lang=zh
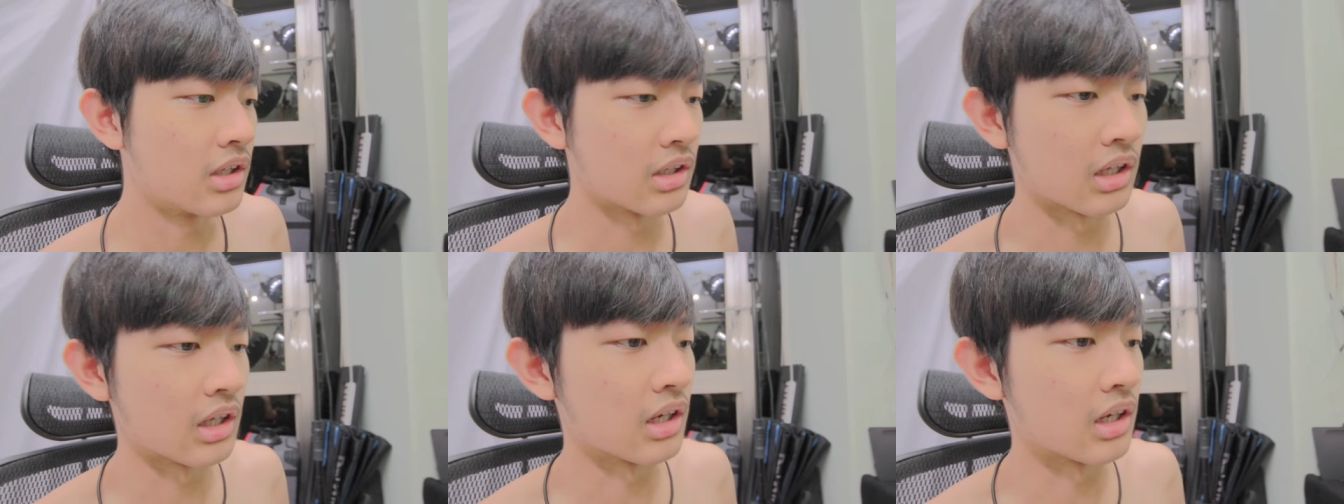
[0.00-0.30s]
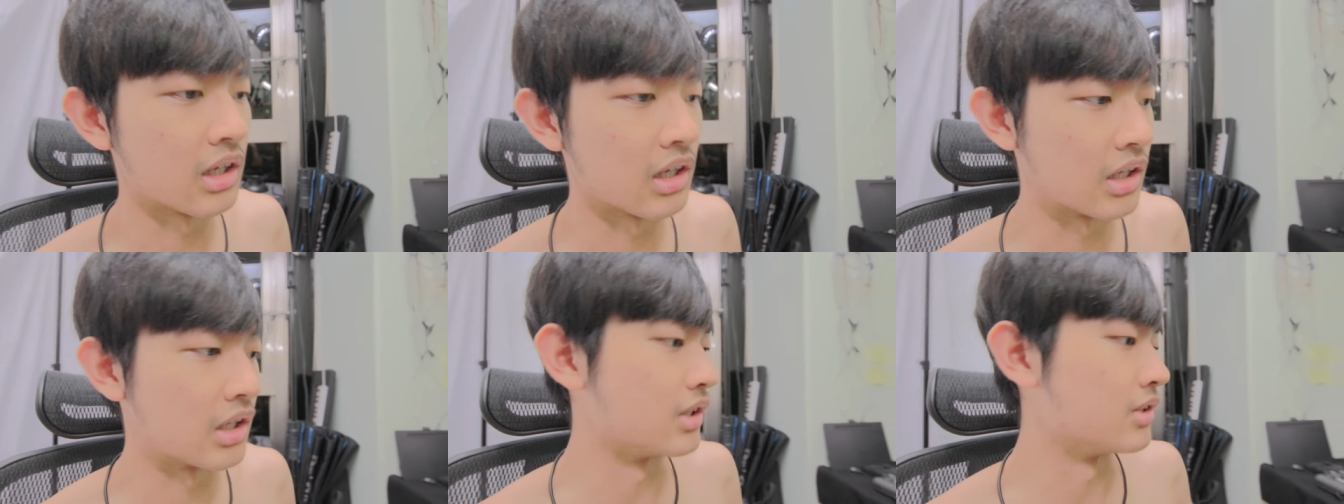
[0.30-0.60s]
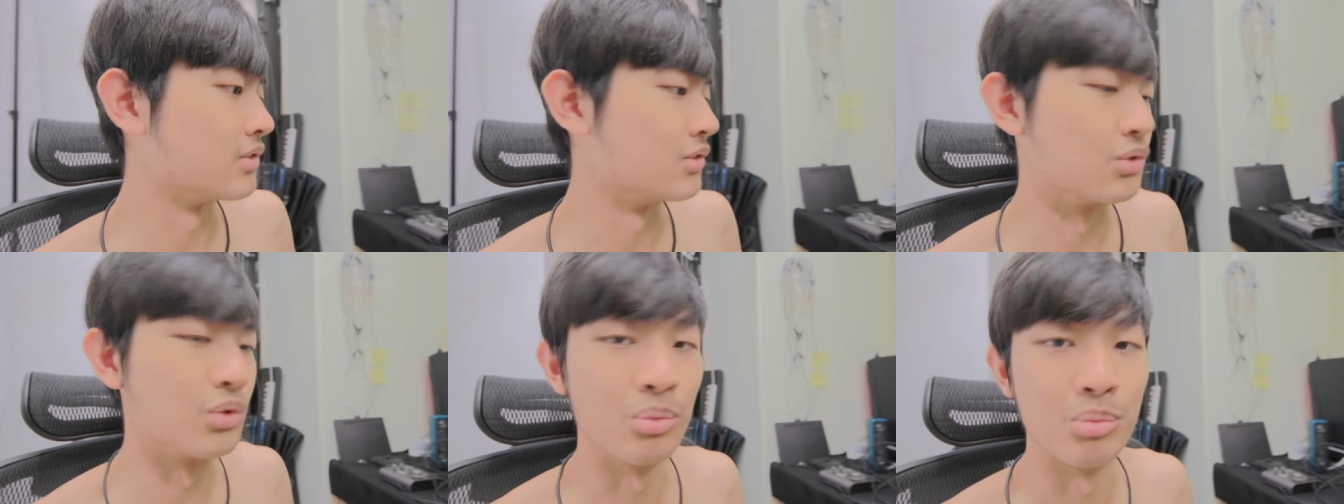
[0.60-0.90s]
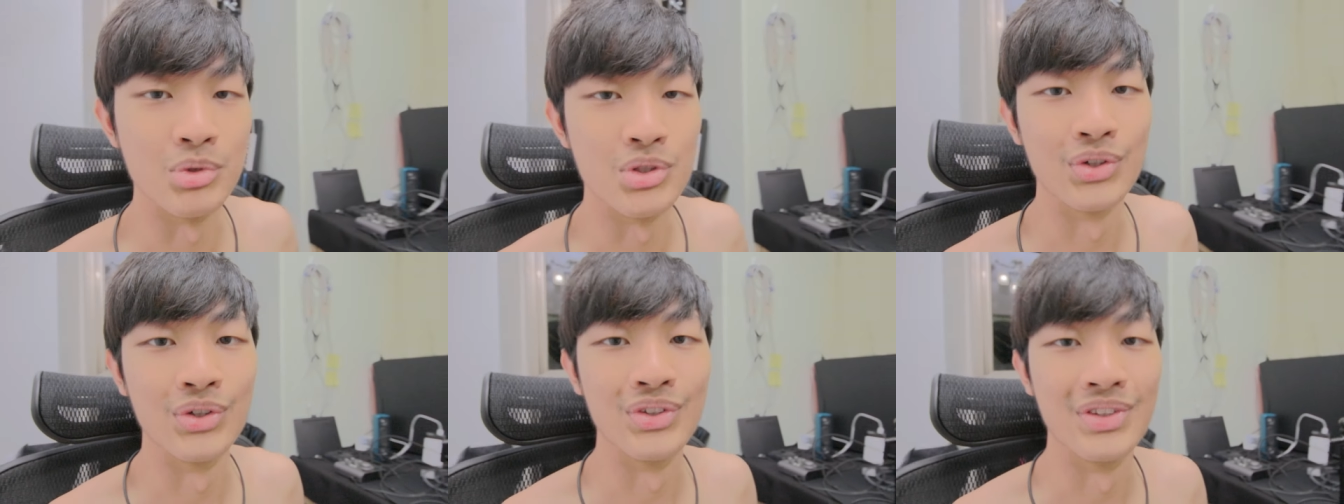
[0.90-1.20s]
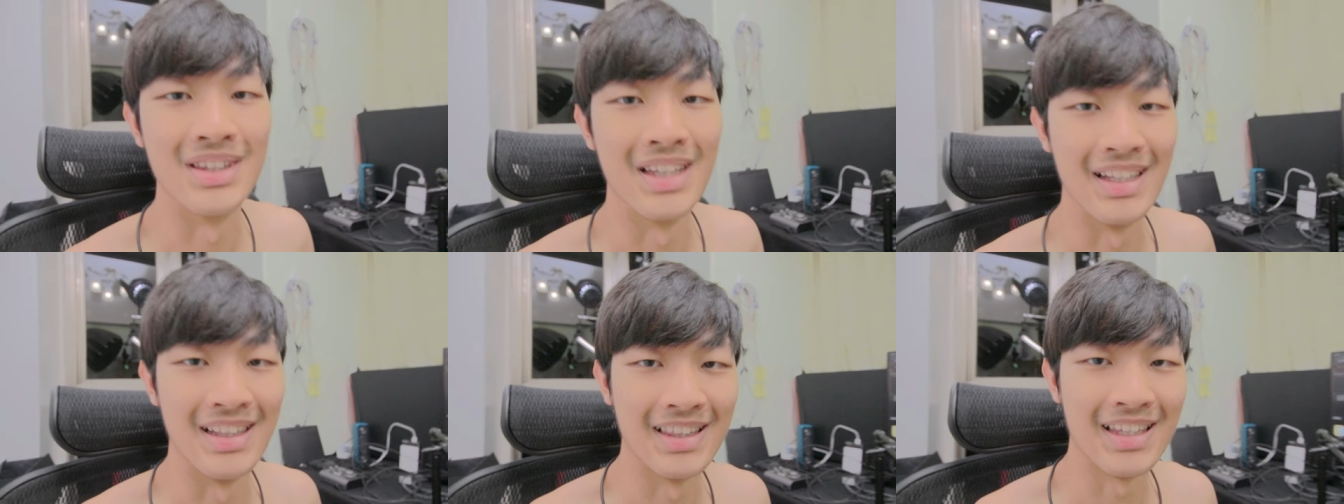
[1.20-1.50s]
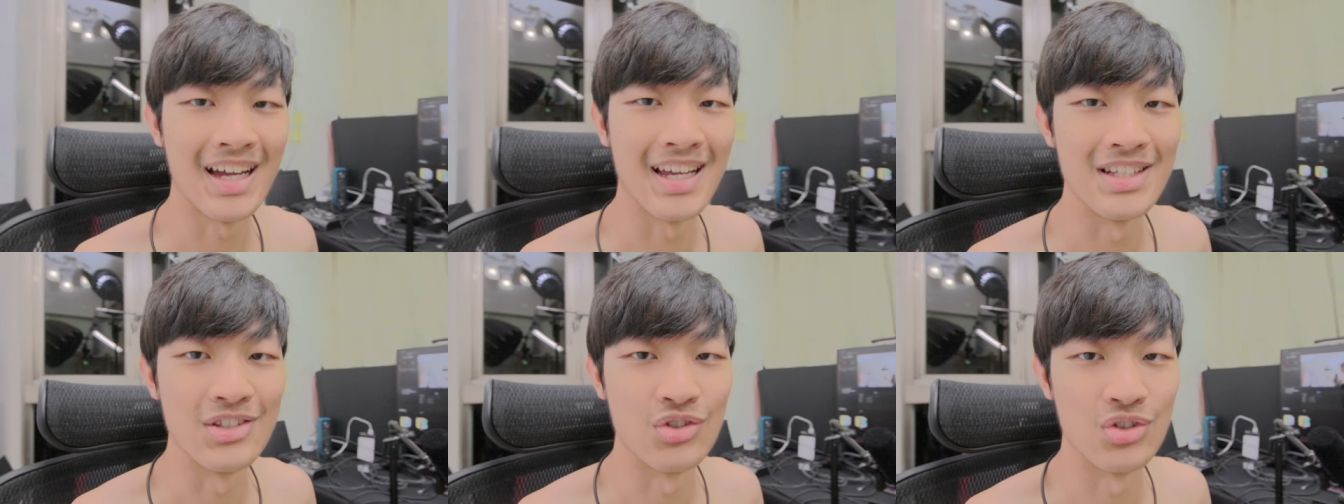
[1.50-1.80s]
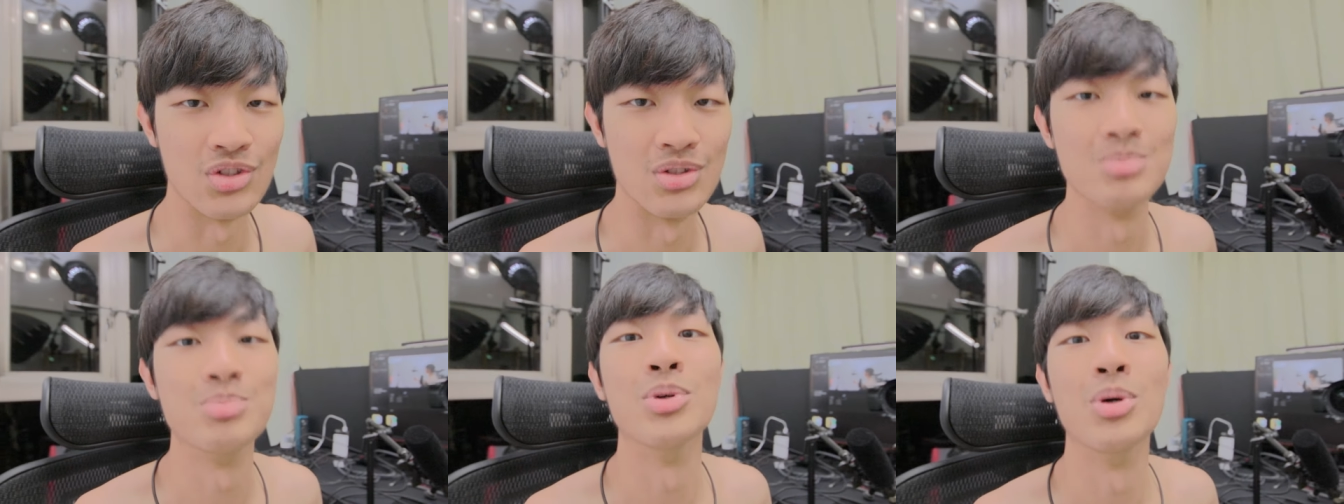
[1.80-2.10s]
那我们就等待
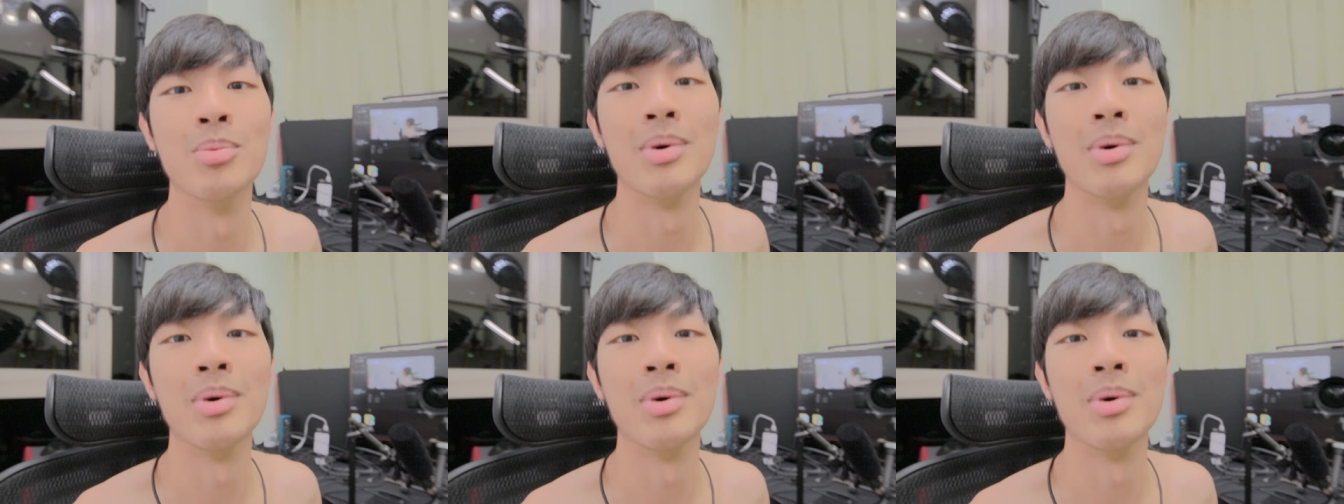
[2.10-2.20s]
直播